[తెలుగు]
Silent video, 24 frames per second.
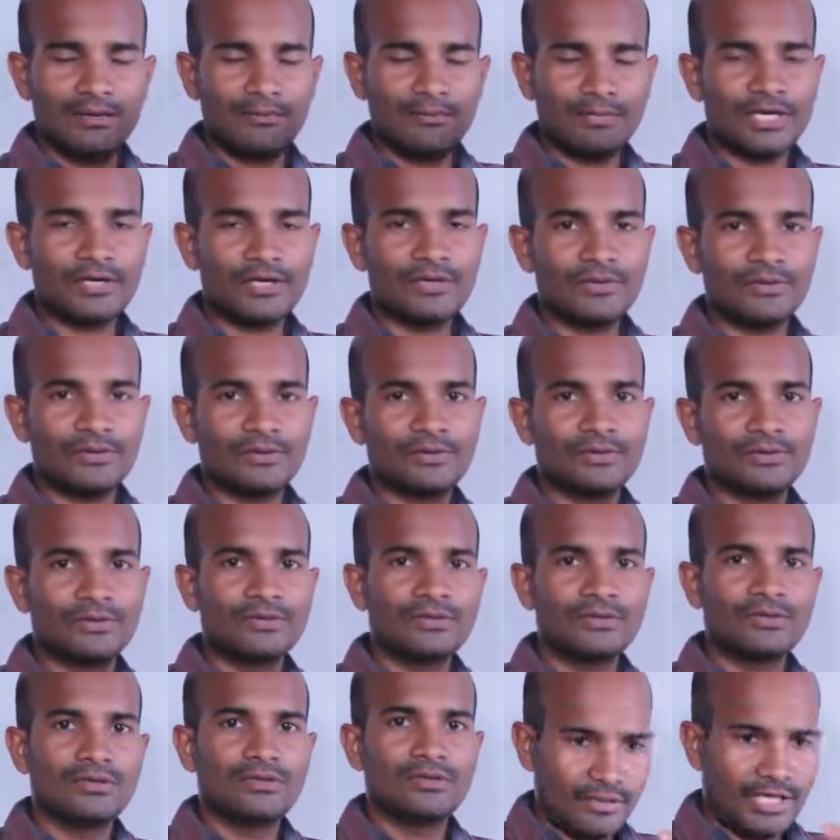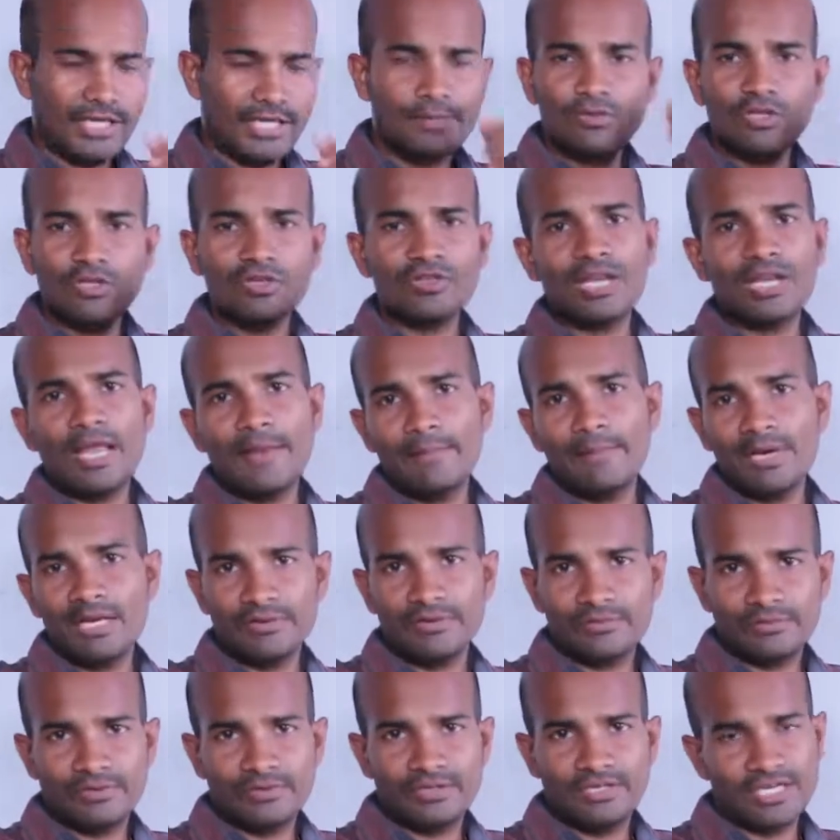మనం ఎనిమిది వందల
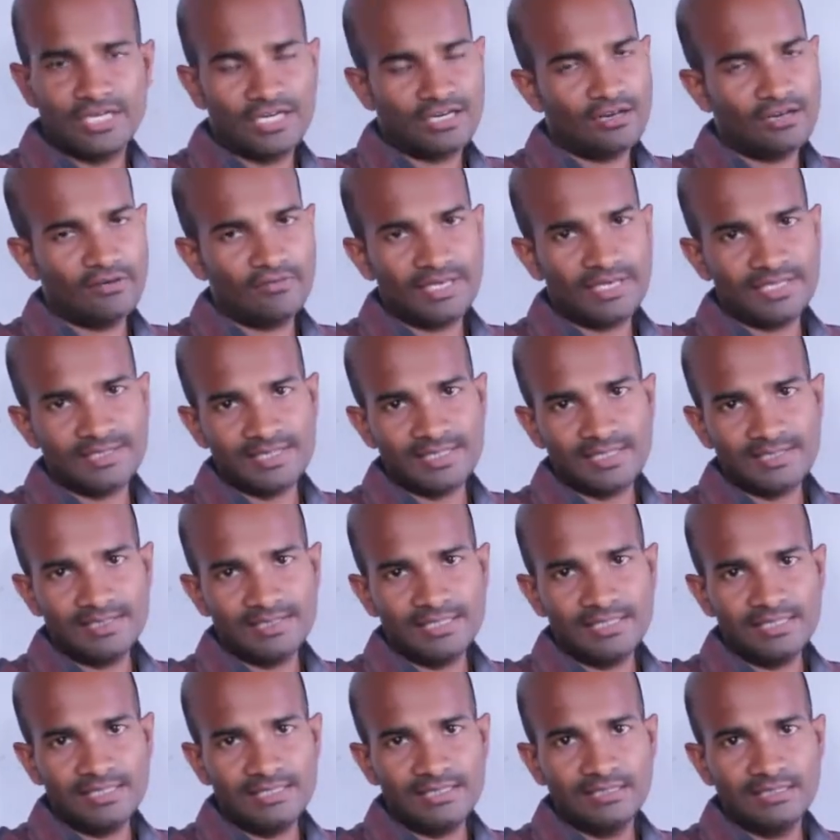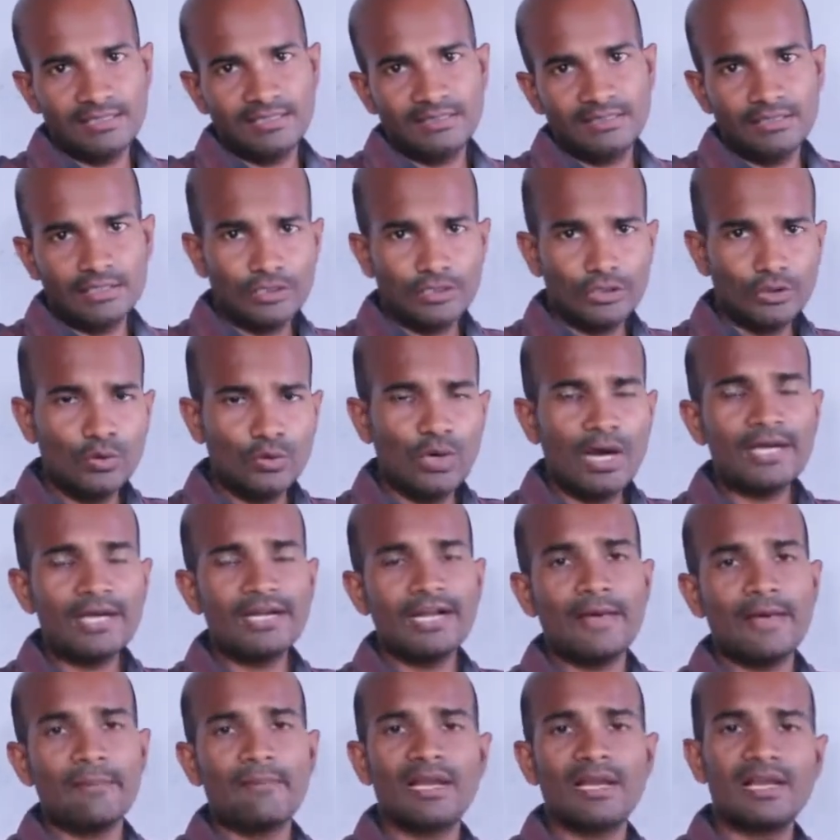ఎంఎల్ నీటిలో వేసేసి టూ
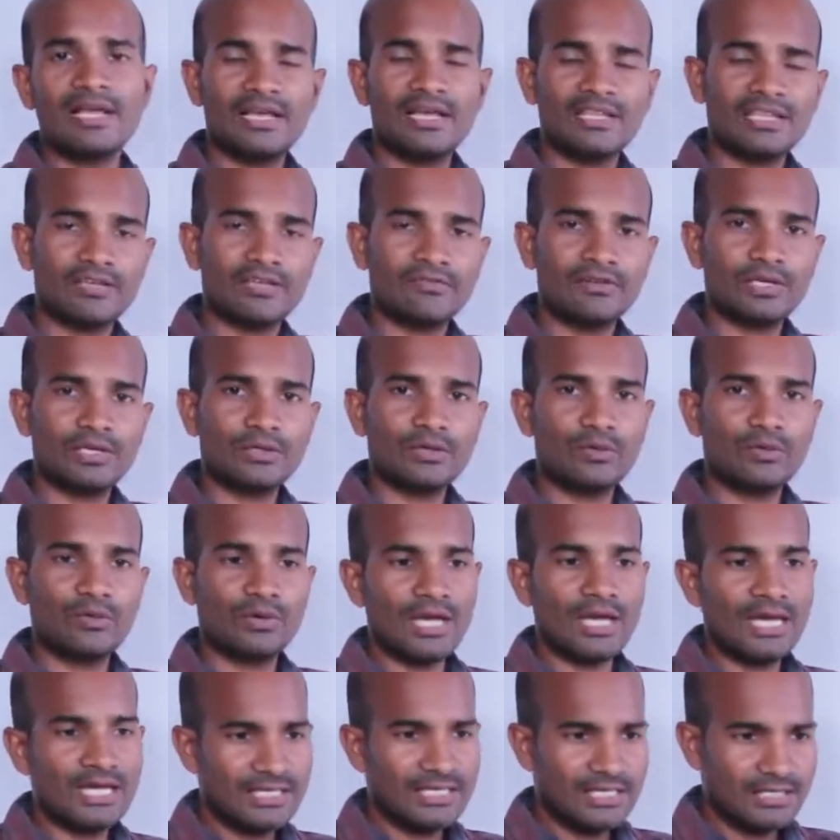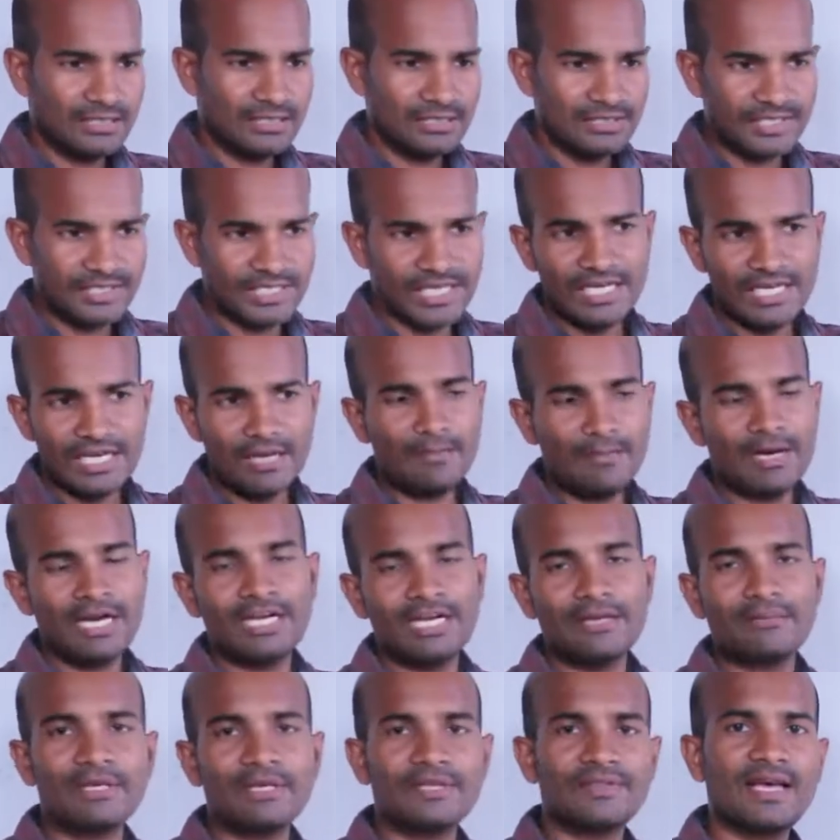హండ్రెడ్ ఎంఎల్ అయ్యేంత వరకు కూడా చిన్న
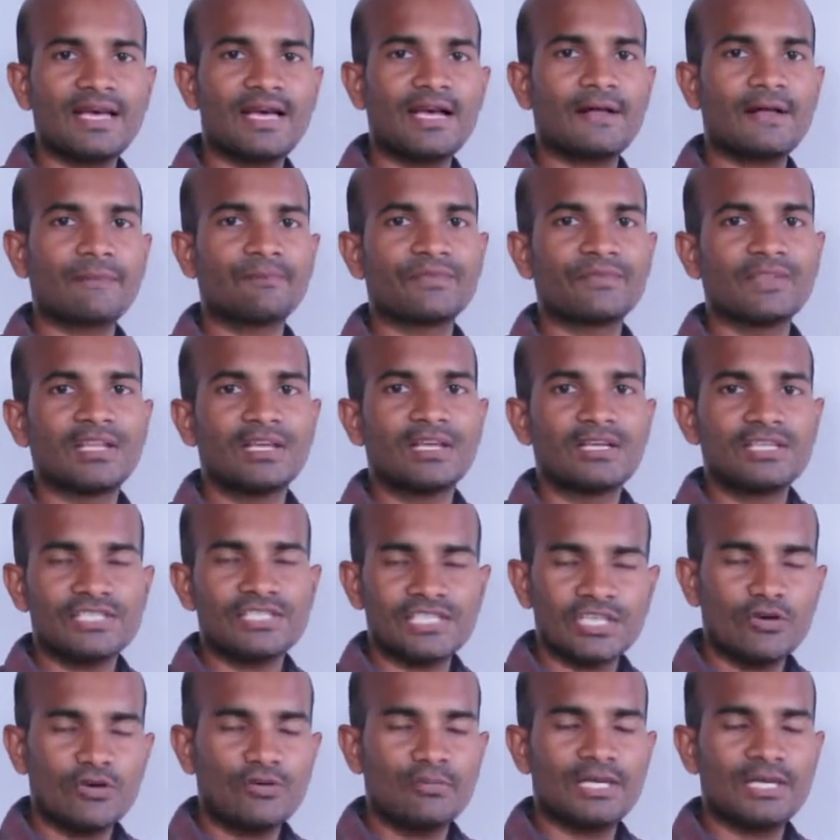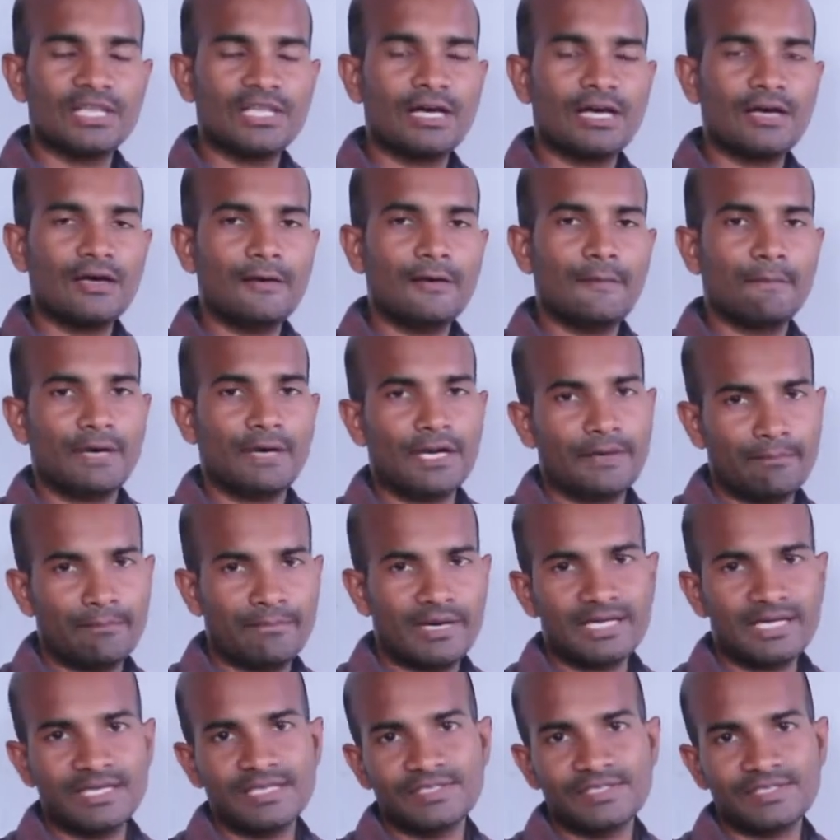మంట మీద స్టవ్ మీద మనం
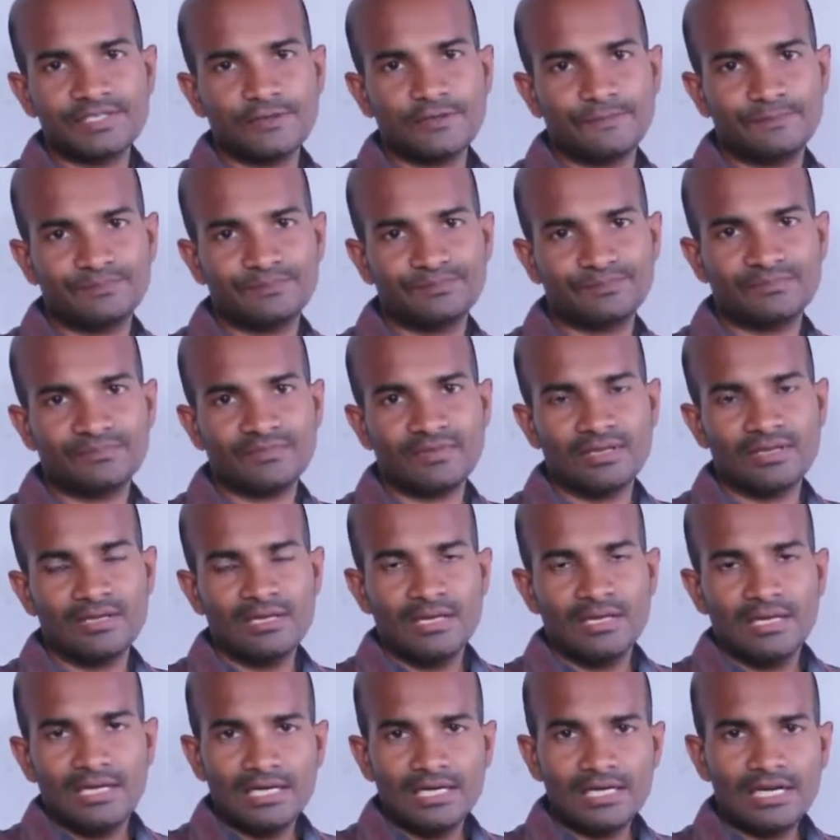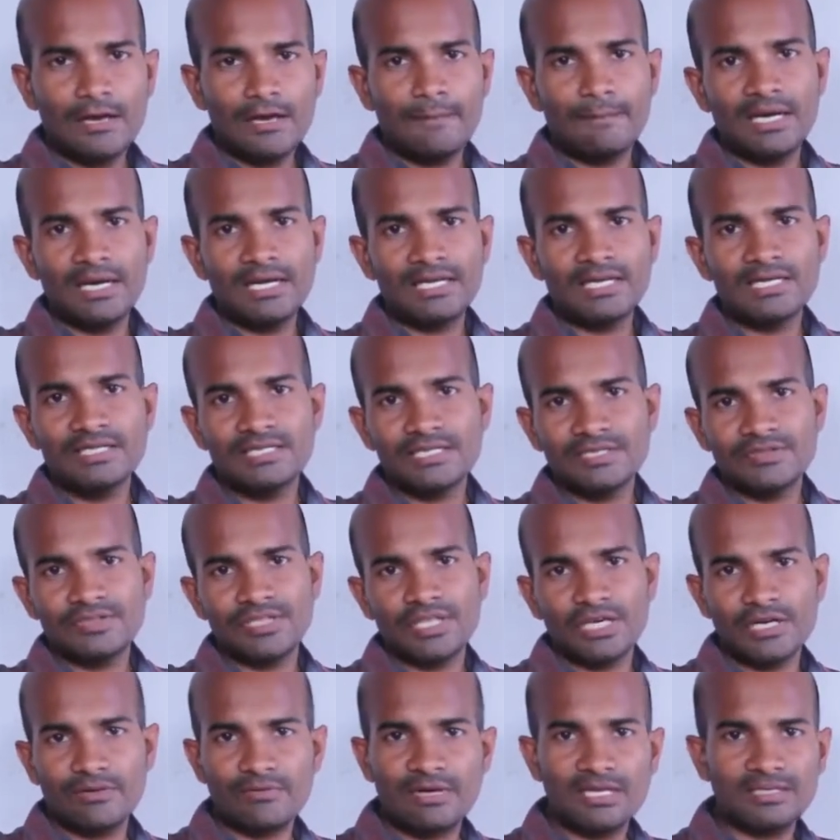మరిగిస్తాం ఇట్లా మరిగించిన
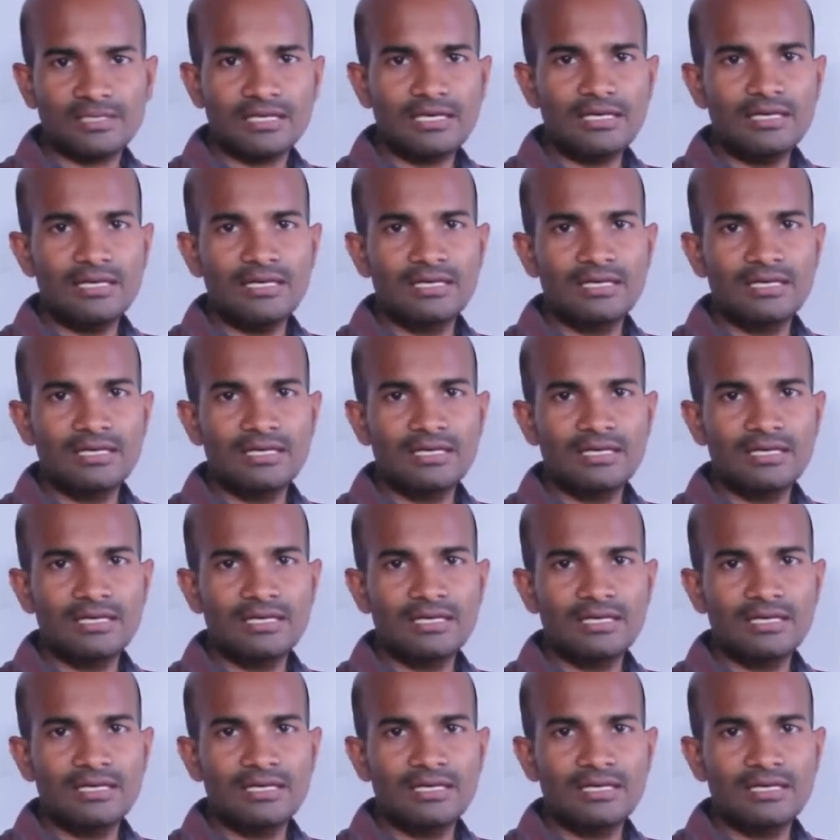తర్వాత